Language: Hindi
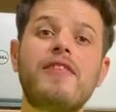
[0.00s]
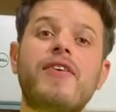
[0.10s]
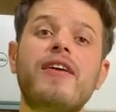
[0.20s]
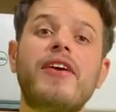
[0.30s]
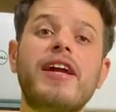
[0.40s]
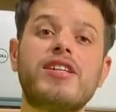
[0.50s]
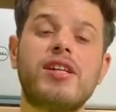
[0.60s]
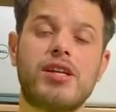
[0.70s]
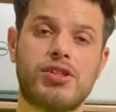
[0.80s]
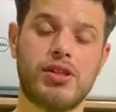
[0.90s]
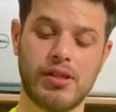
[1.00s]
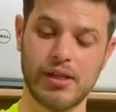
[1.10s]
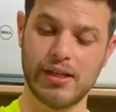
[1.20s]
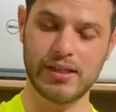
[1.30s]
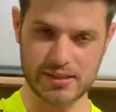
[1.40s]
आई फाइव एट जनरेशन
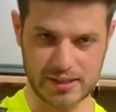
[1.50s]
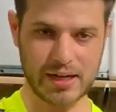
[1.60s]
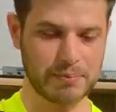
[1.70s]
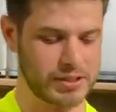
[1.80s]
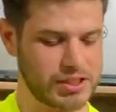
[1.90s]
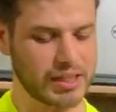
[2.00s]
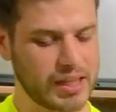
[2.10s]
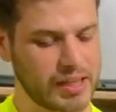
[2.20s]
ठीक है जरा आप नजदीक